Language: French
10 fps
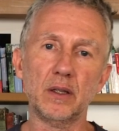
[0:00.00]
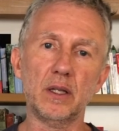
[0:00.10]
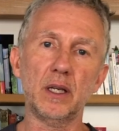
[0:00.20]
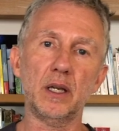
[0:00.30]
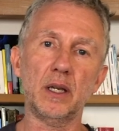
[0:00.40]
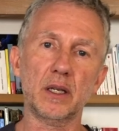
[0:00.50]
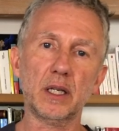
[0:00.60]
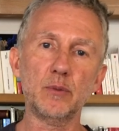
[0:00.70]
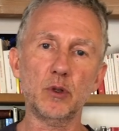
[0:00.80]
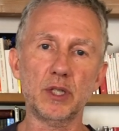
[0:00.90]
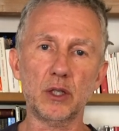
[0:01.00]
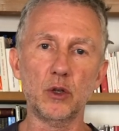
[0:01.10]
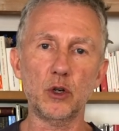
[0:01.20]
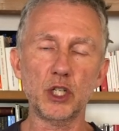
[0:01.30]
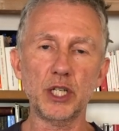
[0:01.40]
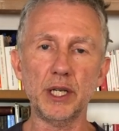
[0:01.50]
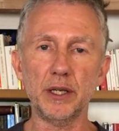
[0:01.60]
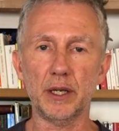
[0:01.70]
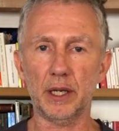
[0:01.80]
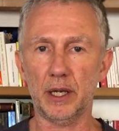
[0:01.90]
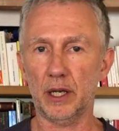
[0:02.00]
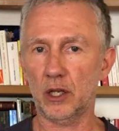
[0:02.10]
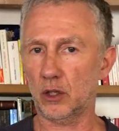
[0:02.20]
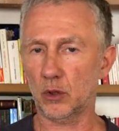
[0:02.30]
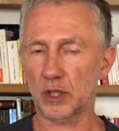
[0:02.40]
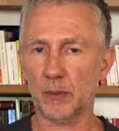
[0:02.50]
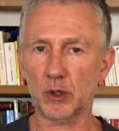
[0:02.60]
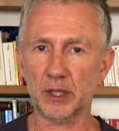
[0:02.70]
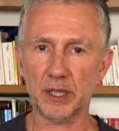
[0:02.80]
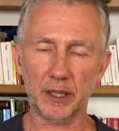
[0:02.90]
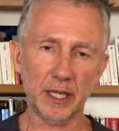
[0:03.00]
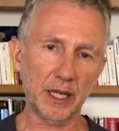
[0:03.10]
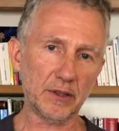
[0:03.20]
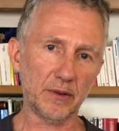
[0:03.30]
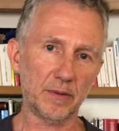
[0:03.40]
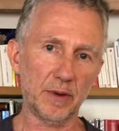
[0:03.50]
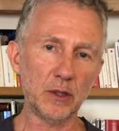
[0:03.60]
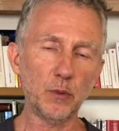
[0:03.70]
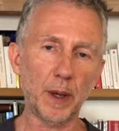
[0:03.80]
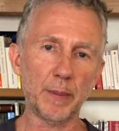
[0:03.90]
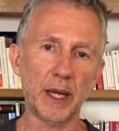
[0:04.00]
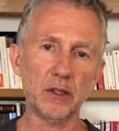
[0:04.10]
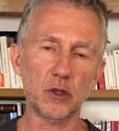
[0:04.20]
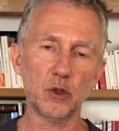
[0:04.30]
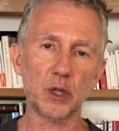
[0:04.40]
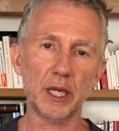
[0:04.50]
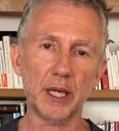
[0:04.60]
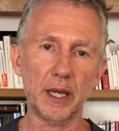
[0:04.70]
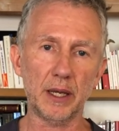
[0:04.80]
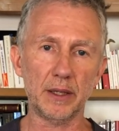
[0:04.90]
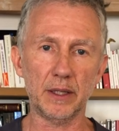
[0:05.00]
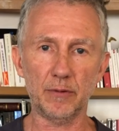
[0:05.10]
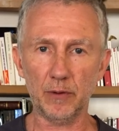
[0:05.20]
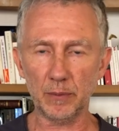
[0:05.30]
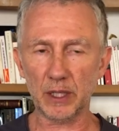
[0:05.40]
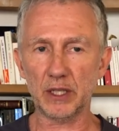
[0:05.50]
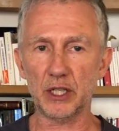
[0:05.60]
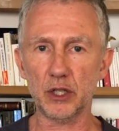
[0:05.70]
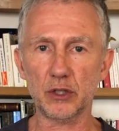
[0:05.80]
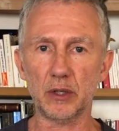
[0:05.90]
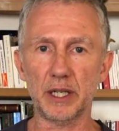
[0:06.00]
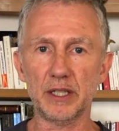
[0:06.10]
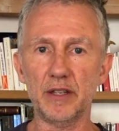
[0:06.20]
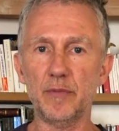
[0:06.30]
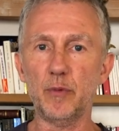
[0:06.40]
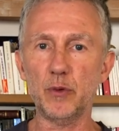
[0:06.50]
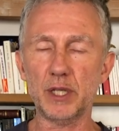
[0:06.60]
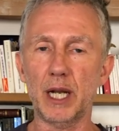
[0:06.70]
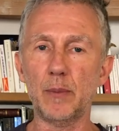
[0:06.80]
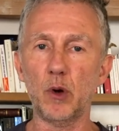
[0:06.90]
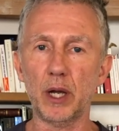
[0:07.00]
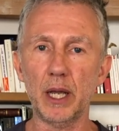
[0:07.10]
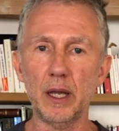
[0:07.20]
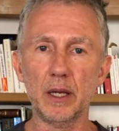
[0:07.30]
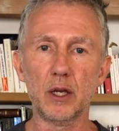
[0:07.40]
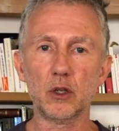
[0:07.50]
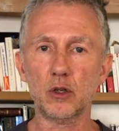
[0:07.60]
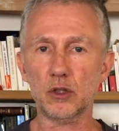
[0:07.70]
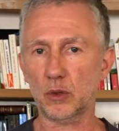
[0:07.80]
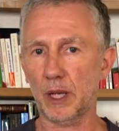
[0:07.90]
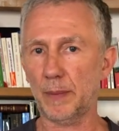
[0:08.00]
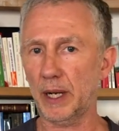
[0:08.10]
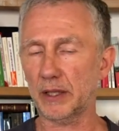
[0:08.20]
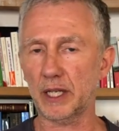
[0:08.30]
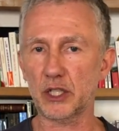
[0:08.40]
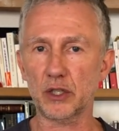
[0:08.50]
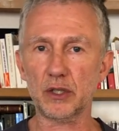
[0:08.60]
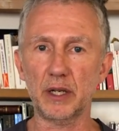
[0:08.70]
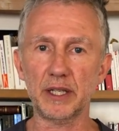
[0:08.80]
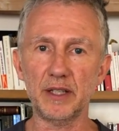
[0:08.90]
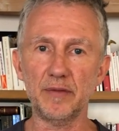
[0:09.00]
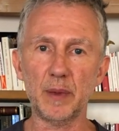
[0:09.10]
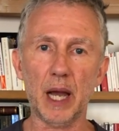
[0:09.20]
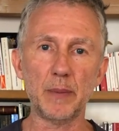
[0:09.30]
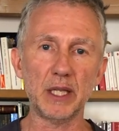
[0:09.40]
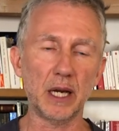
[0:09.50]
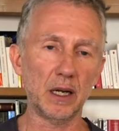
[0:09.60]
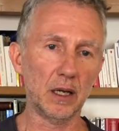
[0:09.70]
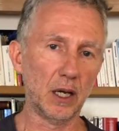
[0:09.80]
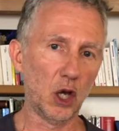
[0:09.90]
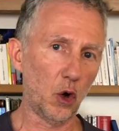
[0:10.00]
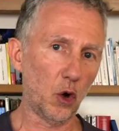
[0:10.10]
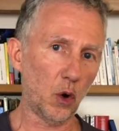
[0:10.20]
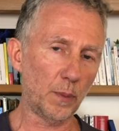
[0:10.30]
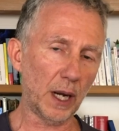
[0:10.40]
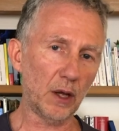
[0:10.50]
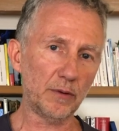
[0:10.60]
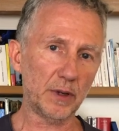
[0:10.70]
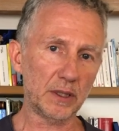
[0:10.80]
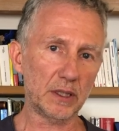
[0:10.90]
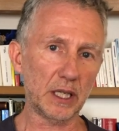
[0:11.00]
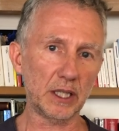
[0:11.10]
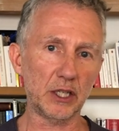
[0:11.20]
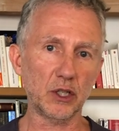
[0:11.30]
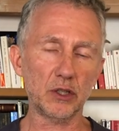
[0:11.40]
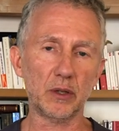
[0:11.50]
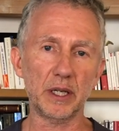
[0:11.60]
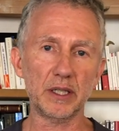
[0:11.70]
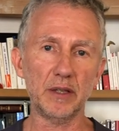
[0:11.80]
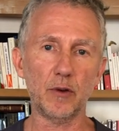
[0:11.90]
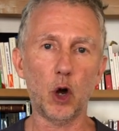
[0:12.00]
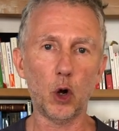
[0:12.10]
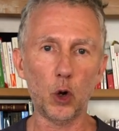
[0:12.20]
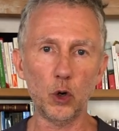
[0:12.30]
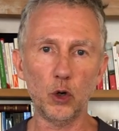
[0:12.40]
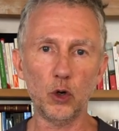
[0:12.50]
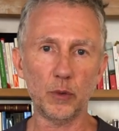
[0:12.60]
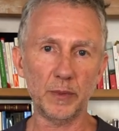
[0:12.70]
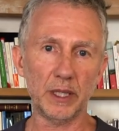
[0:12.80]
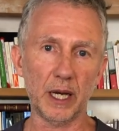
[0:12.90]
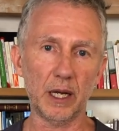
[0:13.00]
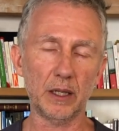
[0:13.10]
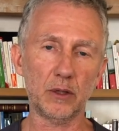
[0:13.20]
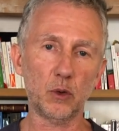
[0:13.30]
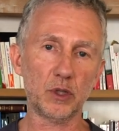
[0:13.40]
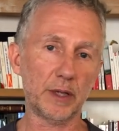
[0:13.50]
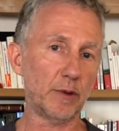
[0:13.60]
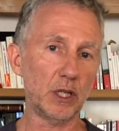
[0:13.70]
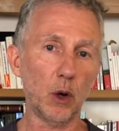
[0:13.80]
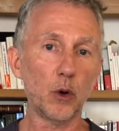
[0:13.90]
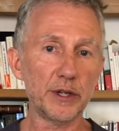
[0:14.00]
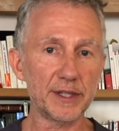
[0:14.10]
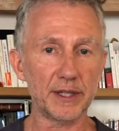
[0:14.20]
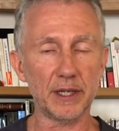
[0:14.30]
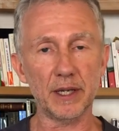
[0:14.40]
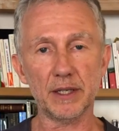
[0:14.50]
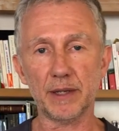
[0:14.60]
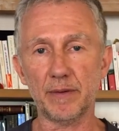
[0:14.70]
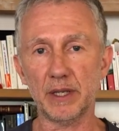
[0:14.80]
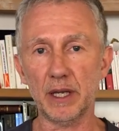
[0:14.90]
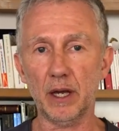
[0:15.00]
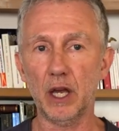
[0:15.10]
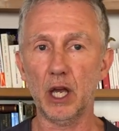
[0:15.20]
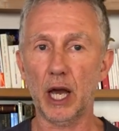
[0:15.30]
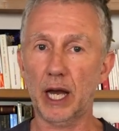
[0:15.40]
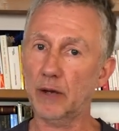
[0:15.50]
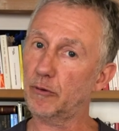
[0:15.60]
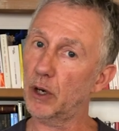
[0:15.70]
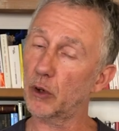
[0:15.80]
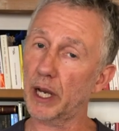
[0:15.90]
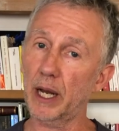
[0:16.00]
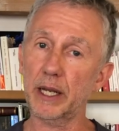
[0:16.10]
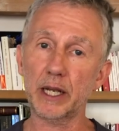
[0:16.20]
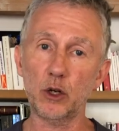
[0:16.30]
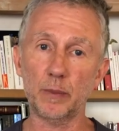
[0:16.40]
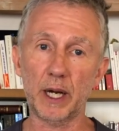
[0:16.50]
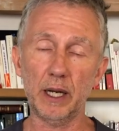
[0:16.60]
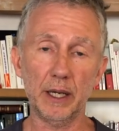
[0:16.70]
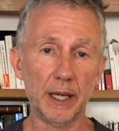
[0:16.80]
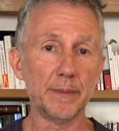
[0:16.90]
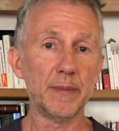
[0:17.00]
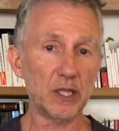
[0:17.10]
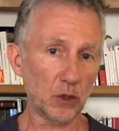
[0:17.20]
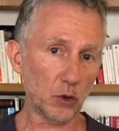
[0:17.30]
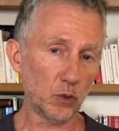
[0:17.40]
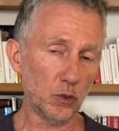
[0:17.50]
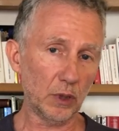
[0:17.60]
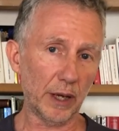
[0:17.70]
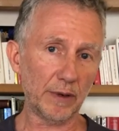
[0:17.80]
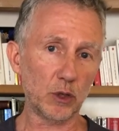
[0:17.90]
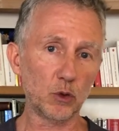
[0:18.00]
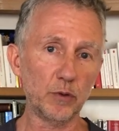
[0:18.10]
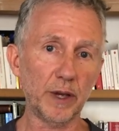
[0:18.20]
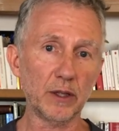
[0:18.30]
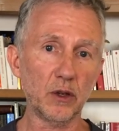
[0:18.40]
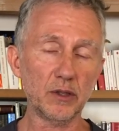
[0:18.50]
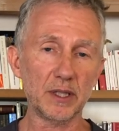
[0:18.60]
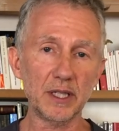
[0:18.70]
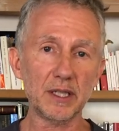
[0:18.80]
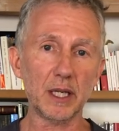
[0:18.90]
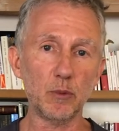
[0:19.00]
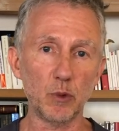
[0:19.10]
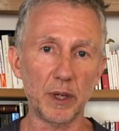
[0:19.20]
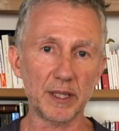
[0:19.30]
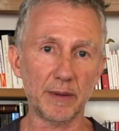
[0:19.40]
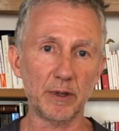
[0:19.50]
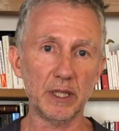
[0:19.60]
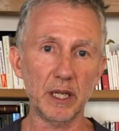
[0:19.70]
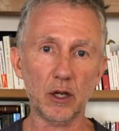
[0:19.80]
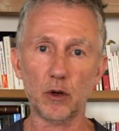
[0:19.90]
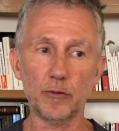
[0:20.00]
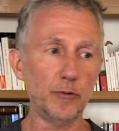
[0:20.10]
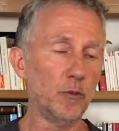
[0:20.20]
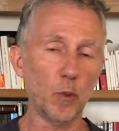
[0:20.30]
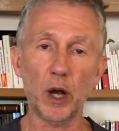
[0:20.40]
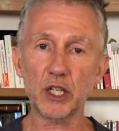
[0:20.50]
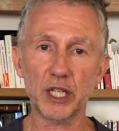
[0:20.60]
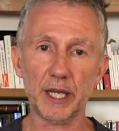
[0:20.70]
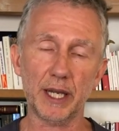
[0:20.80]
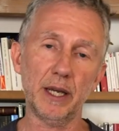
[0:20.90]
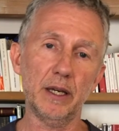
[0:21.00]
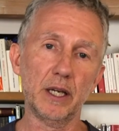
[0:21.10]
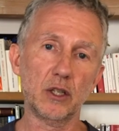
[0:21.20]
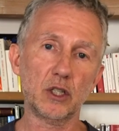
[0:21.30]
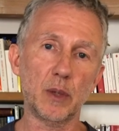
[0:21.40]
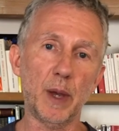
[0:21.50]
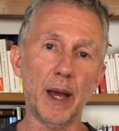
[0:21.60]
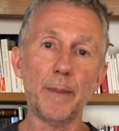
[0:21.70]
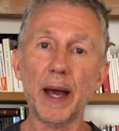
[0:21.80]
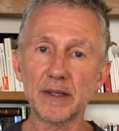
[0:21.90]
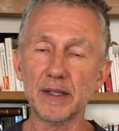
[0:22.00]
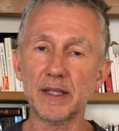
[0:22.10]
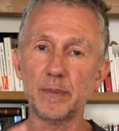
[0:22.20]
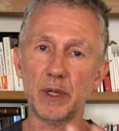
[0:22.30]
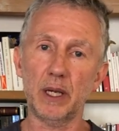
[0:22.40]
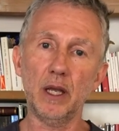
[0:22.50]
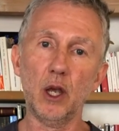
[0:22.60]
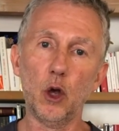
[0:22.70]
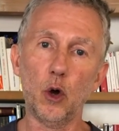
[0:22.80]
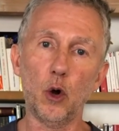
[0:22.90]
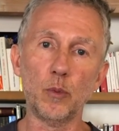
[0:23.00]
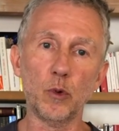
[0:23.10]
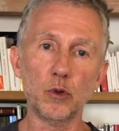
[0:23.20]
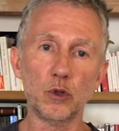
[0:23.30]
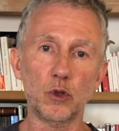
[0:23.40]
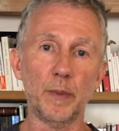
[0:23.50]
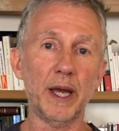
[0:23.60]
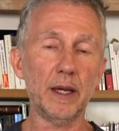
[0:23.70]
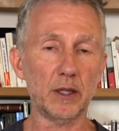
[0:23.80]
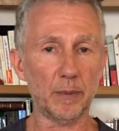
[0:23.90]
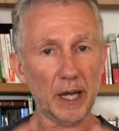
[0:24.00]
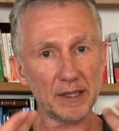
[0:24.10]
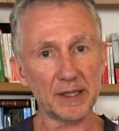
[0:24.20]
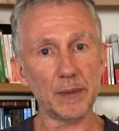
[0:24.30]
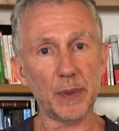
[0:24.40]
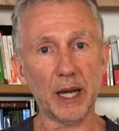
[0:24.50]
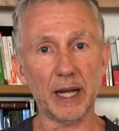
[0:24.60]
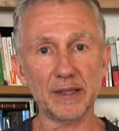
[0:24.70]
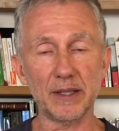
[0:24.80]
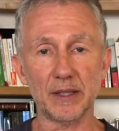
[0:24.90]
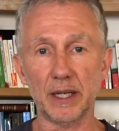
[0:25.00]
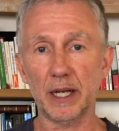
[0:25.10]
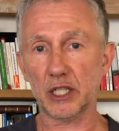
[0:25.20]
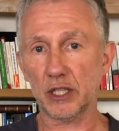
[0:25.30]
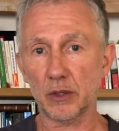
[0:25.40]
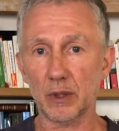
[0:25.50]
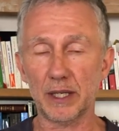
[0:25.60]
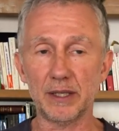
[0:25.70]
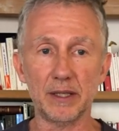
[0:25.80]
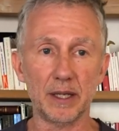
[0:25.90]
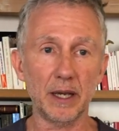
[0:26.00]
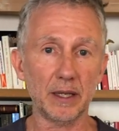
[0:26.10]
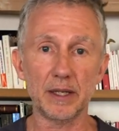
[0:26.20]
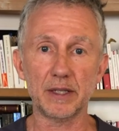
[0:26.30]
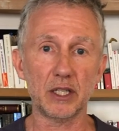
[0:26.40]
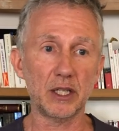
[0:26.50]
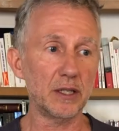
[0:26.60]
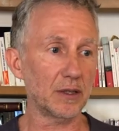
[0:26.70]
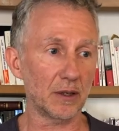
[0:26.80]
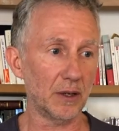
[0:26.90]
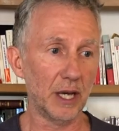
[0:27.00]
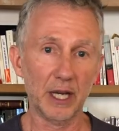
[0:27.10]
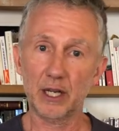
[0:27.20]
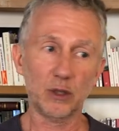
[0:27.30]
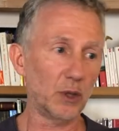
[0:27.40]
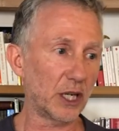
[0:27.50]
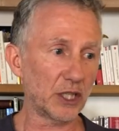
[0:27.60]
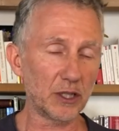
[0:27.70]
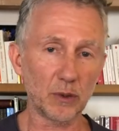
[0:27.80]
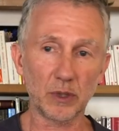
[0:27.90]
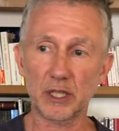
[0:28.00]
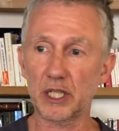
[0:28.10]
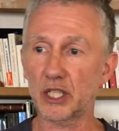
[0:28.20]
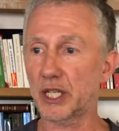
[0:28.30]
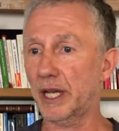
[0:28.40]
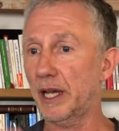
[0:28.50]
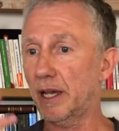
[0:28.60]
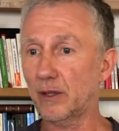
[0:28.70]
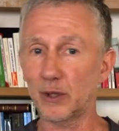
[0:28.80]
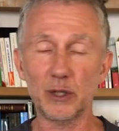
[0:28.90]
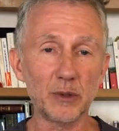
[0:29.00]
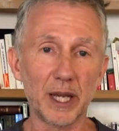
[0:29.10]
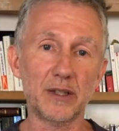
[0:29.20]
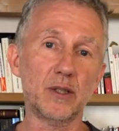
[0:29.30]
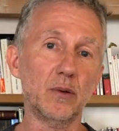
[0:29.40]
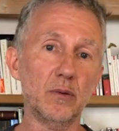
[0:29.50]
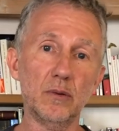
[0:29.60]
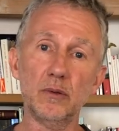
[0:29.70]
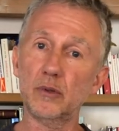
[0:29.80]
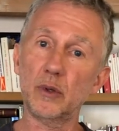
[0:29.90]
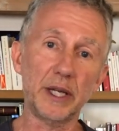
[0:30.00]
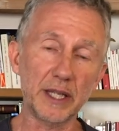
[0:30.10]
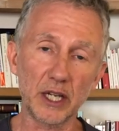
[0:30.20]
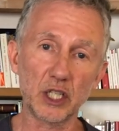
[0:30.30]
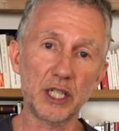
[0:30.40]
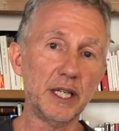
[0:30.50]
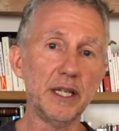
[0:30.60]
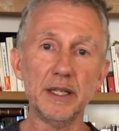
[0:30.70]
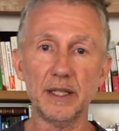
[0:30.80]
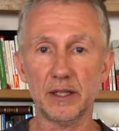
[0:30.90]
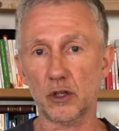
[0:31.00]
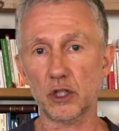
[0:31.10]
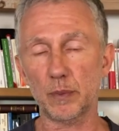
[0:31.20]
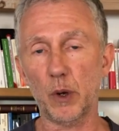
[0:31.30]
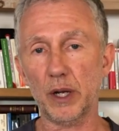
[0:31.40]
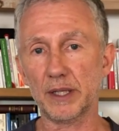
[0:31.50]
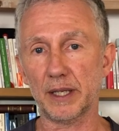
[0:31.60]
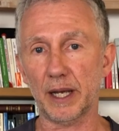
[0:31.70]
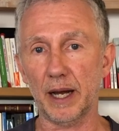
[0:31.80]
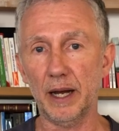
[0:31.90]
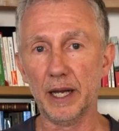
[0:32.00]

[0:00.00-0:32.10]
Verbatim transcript: des crypto-technologies et notamment d'Internet va nous permettre de créer des formes d'intelligence collective plus élaborées que ce qu'on appelle l'intelligence collective pyramidale. On parle en fait d'intelligence collective holomidal. Donc ça veut dire holistique, ça veut dire à la fois local et global, mais surtout avec une gouvernance distribuée. Ça veut dire que vous, moi, chacun se met à participer au monde de demain, à participer à la cité, la gestion de la cité, qu'il s'agisse euh, de la gestion des déchets, de l'éducation, de l'énergie, des transports, etc.,